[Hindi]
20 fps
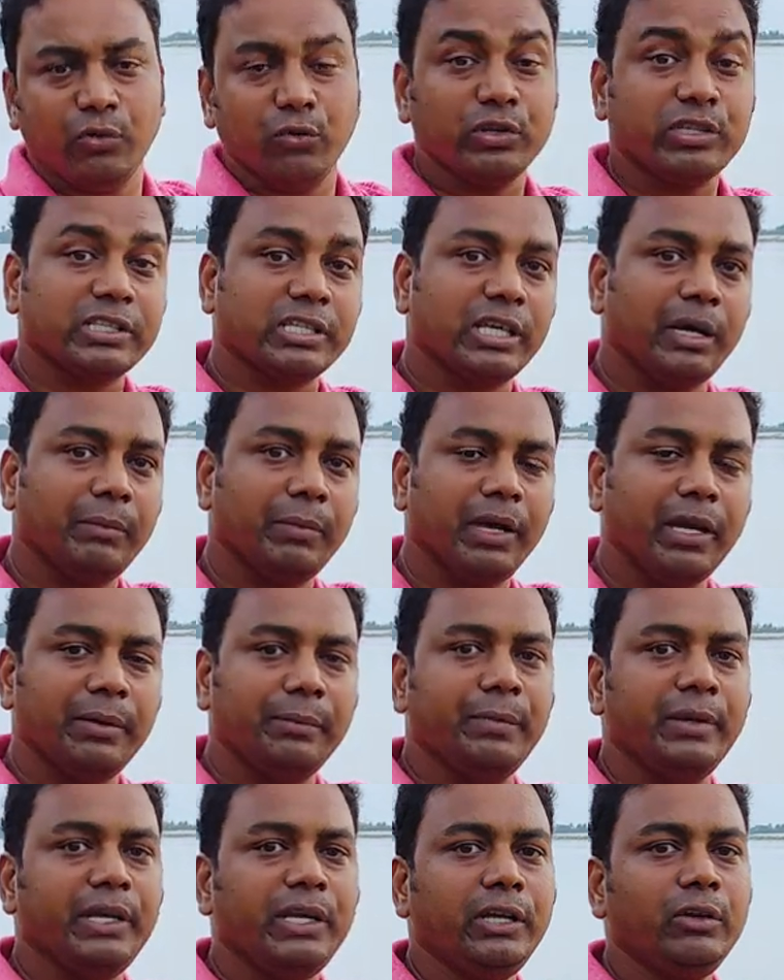उस
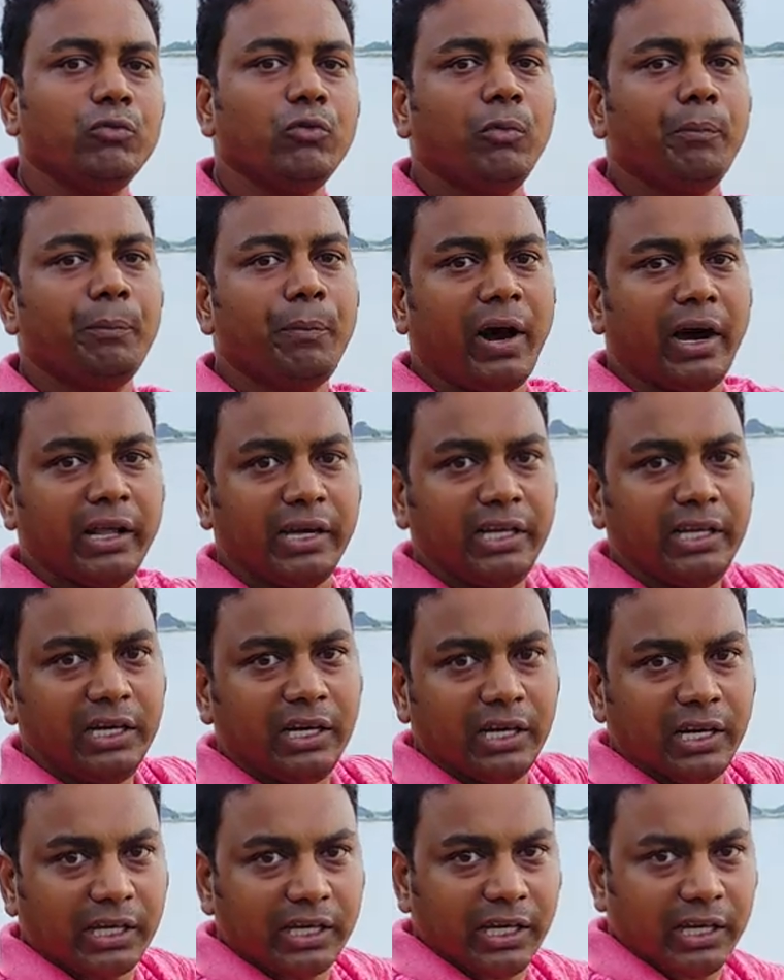समय भी वो पानी
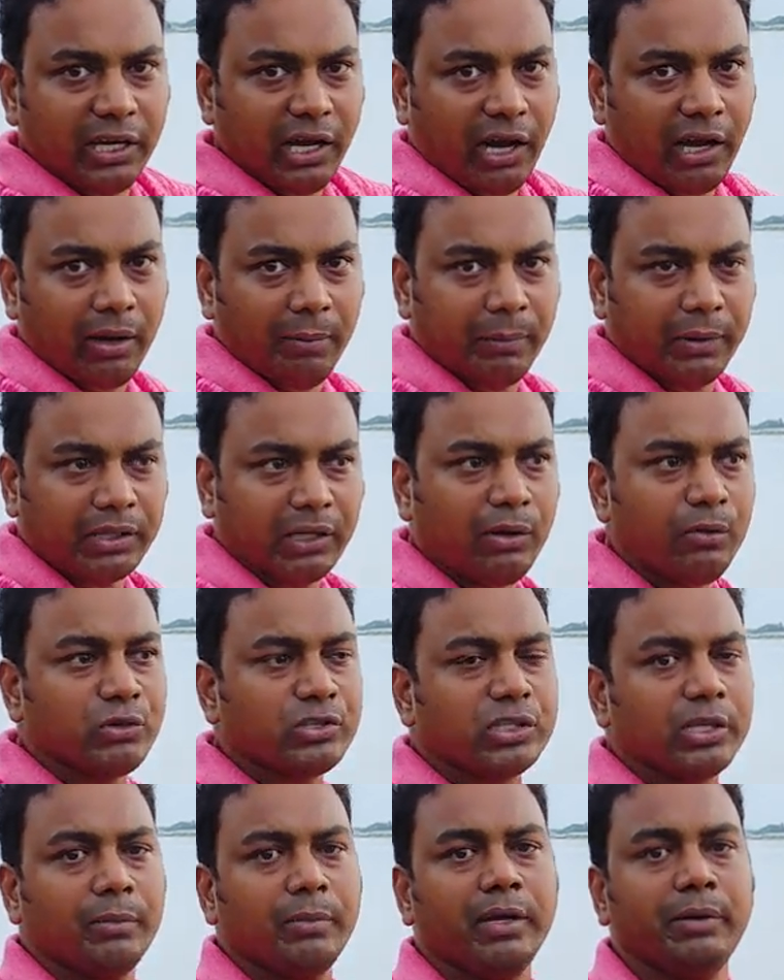लगेगा मतलब
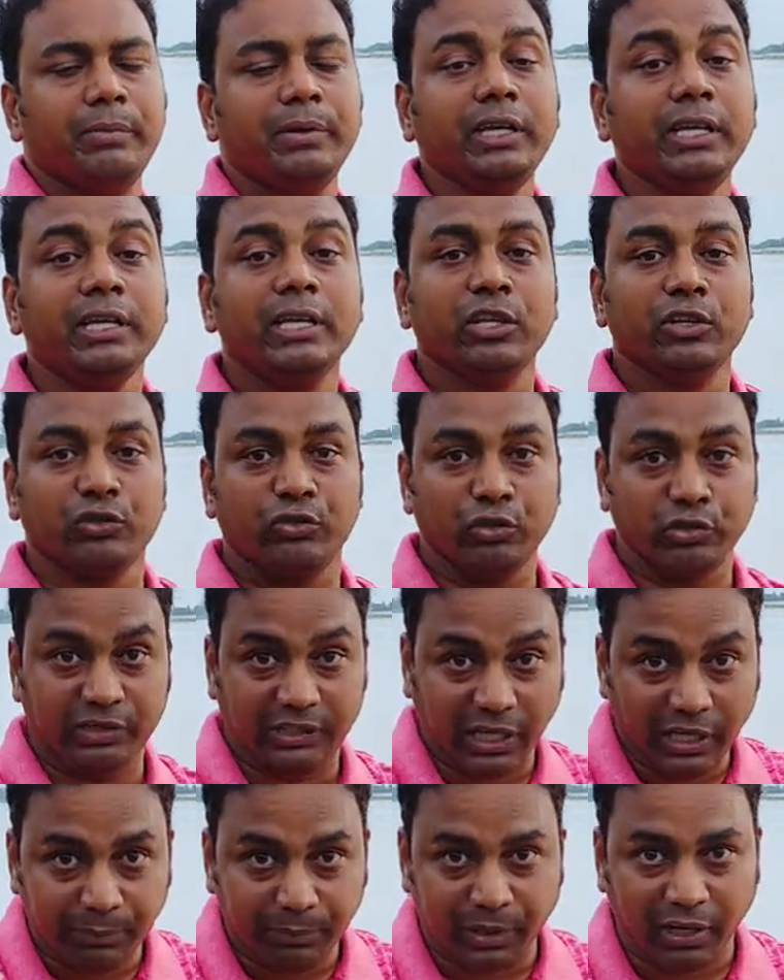उस समय भी जो
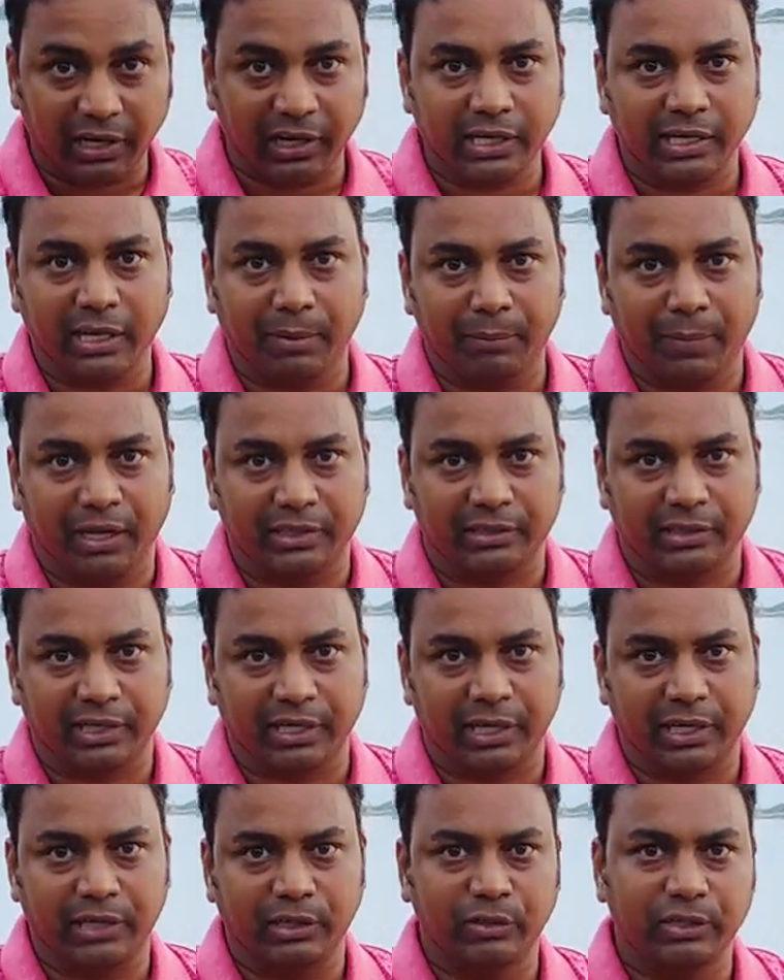जल प्रलय की हम बात
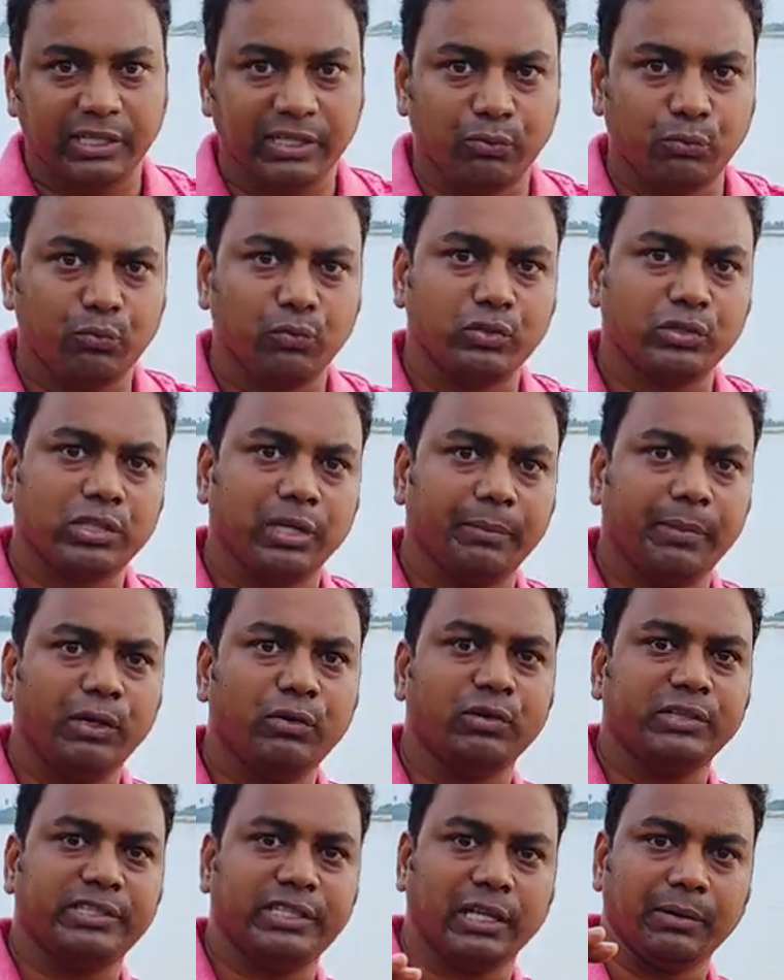करें ये उस
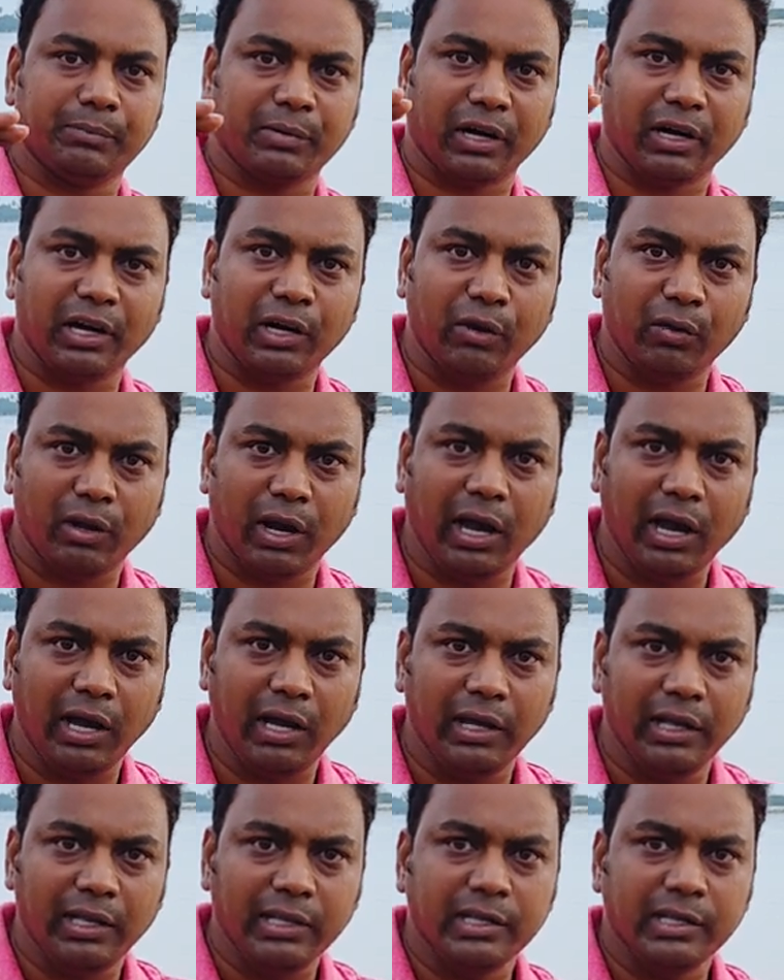समय वो जल प्रलय होगा
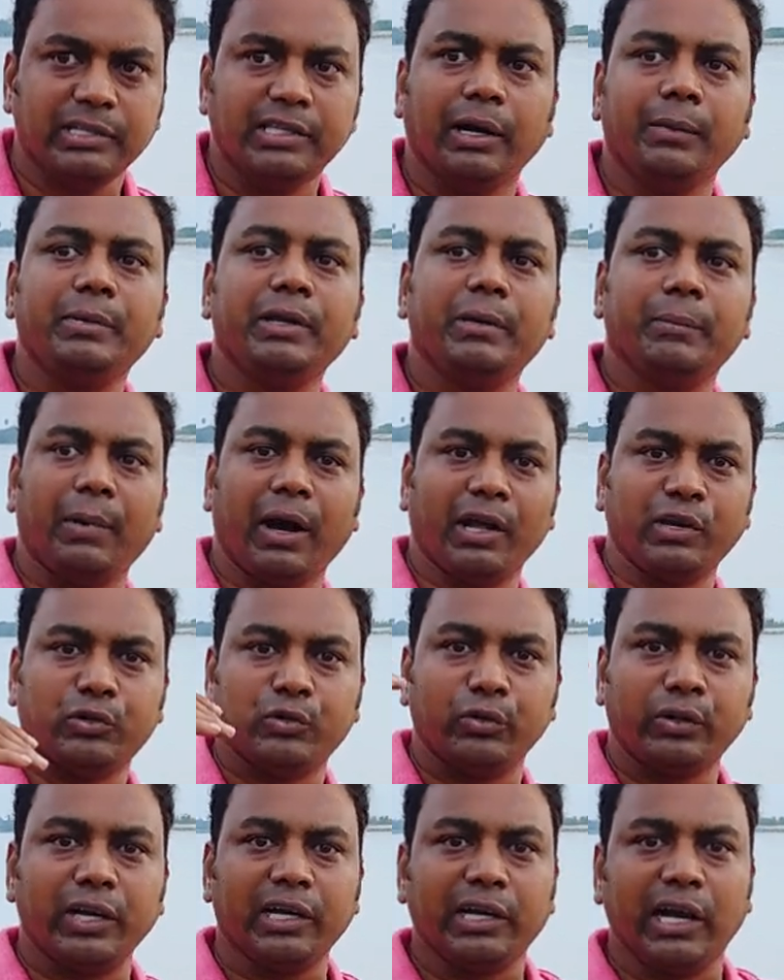जब ये बांध
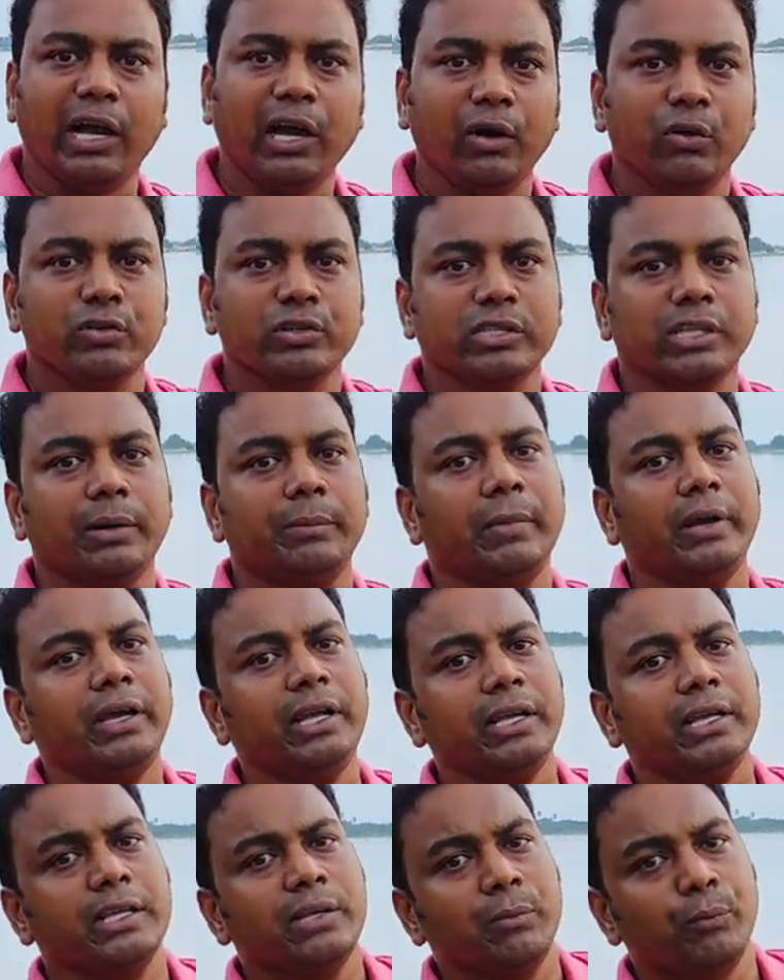टूटेगा उस
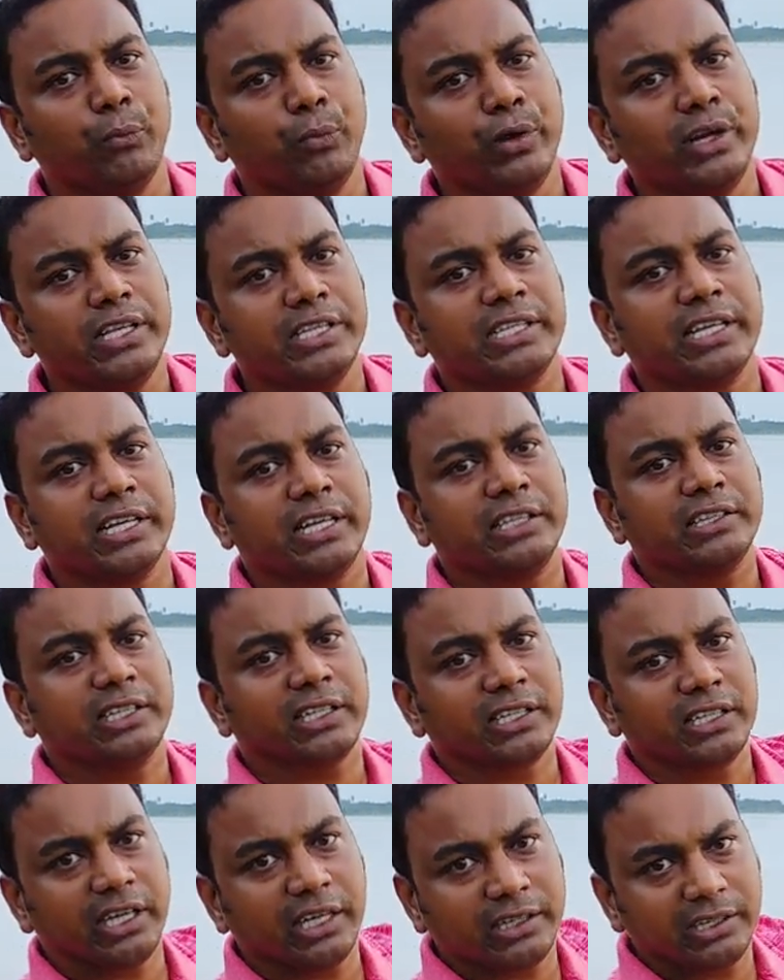समय पूरी
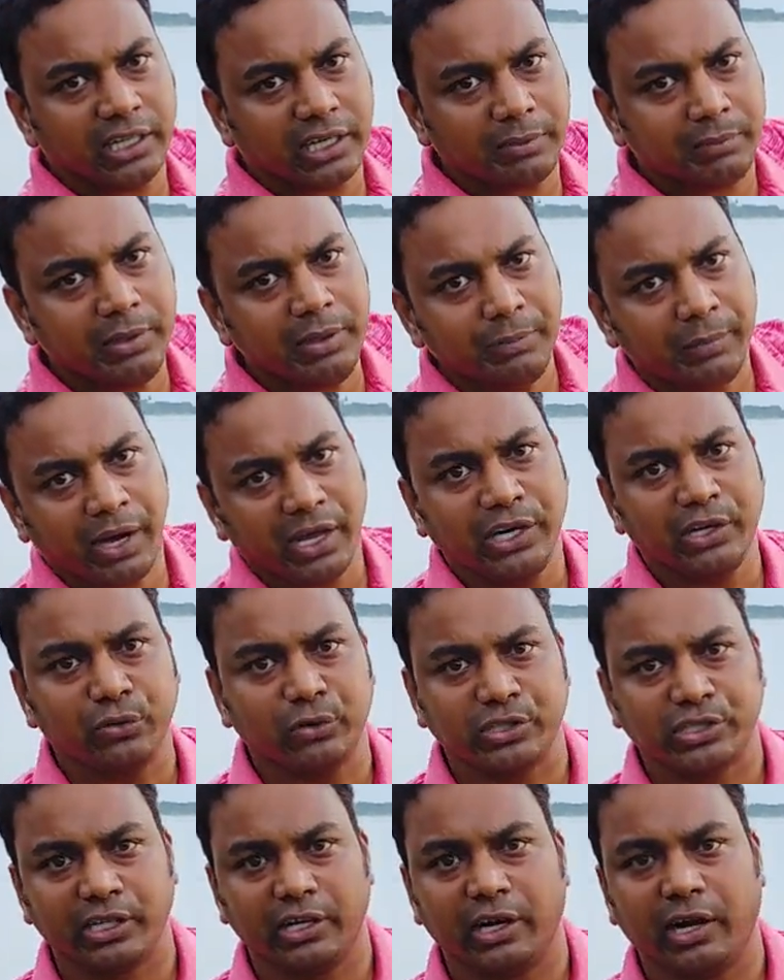क्षेत्र के अंदर भी पानी
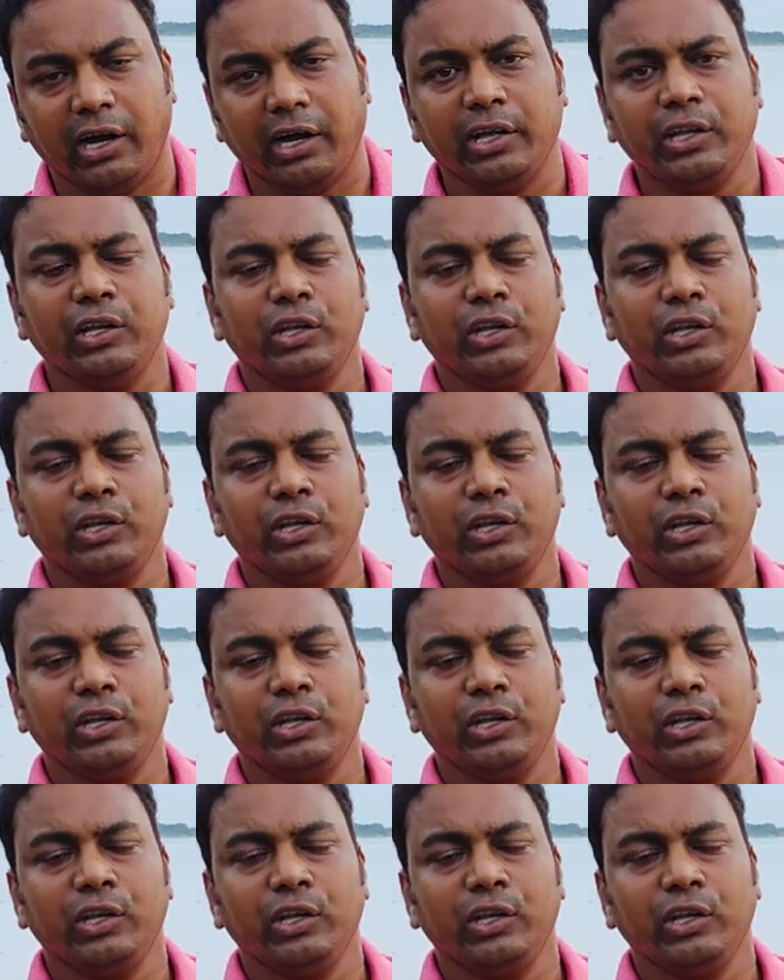घुसेगा